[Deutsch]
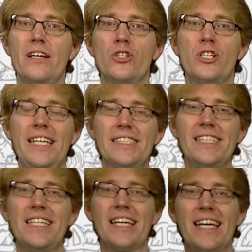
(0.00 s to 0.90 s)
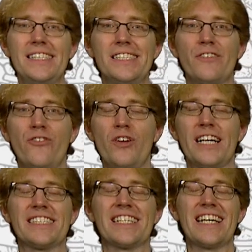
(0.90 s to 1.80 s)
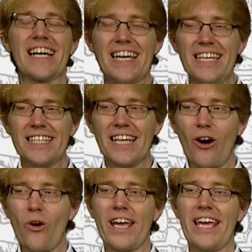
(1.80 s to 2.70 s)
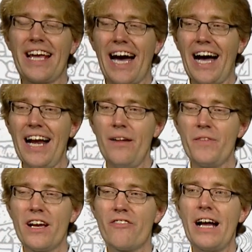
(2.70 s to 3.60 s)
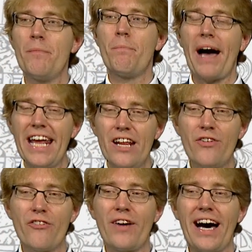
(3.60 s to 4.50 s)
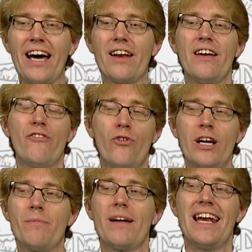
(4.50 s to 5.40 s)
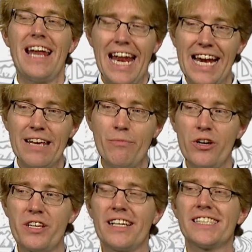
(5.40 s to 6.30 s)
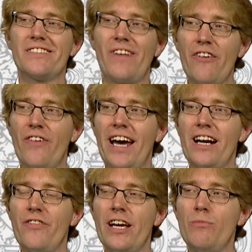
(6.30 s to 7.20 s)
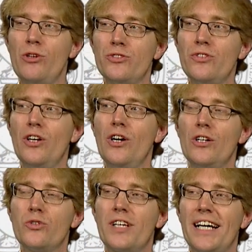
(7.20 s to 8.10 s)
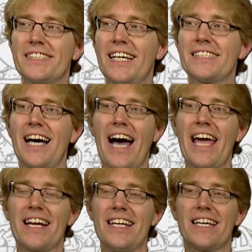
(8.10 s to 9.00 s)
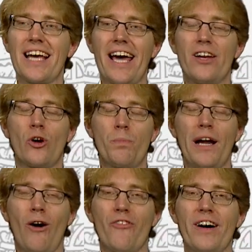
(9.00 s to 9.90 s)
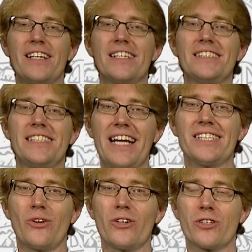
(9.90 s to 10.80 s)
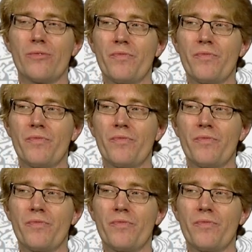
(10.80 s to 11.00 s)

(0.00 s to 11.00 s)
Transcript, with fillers: Schließlich ist es für das Gericht auch egal, weil beide Verfahren vor dem LG München II verhandelt werden müssen, sodass das eigentlich kein Doppelaufwand sein sollte.